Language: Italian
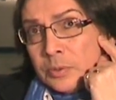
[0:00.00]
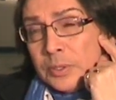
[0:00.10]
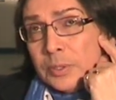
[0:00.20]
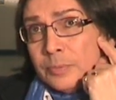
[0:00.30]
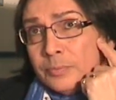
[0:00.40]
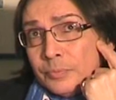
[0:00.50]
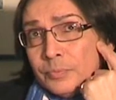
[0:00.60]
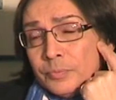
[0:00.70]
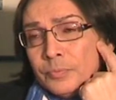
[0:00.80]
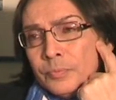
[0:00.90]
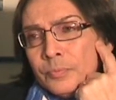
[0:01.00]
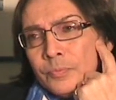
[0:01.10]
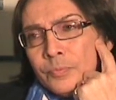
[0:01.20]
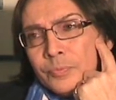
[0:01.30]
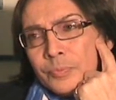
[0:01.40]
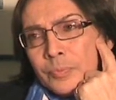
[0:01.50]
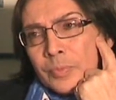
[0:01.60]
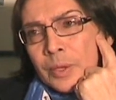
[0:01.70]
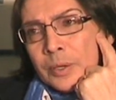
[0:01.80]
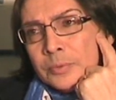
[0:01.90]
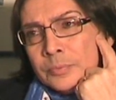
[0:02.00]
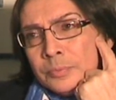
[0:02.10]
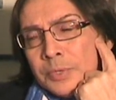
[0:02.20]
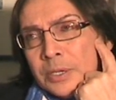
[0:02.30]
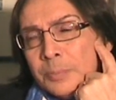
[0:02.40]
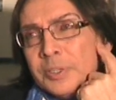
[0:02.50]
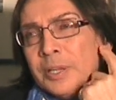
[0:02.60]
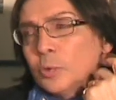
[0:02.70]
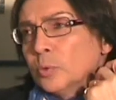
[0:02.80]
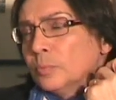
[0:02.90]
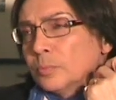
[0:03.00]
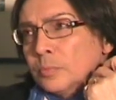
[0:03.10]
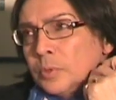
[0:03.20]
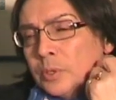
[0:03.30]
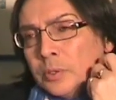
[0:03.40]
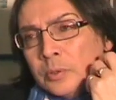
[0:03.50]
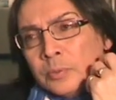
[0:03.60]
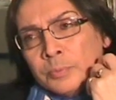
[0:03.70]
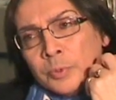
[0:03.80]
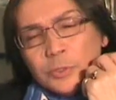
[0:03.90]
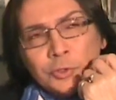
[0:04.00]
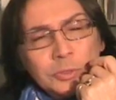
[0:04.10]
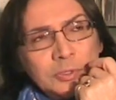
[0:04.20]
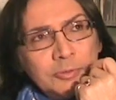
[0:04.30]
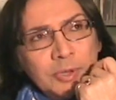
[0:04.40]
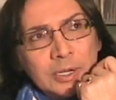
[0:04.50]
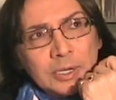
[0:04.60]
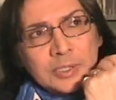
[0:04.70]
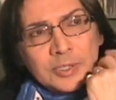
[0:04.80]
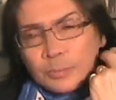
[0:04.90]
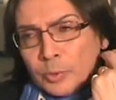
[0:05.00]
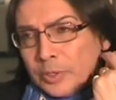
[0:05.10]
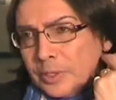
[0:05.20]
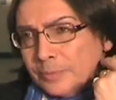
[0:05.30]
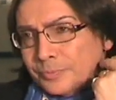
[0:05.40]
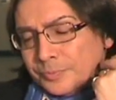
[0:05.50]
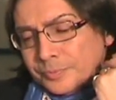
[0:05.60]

E, mh, mm, mi è capitato eh, pochi giorni fa, grazie al poeta